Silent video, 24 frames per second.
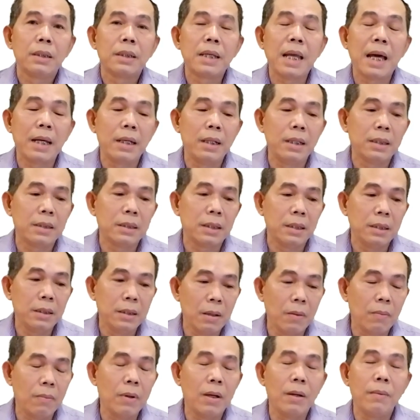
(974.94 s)
đã được sử
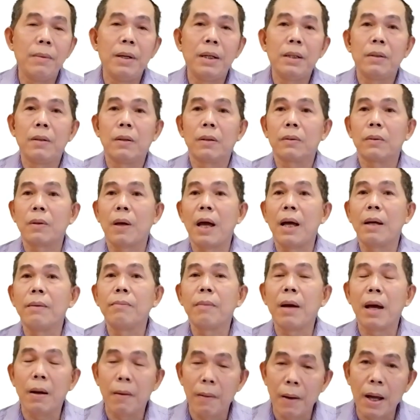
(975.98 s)
dụng ở bên thuật
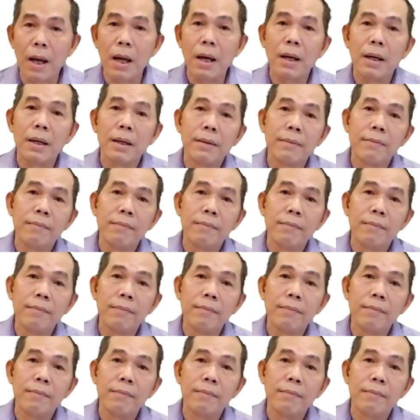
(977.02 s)
toán mã hóa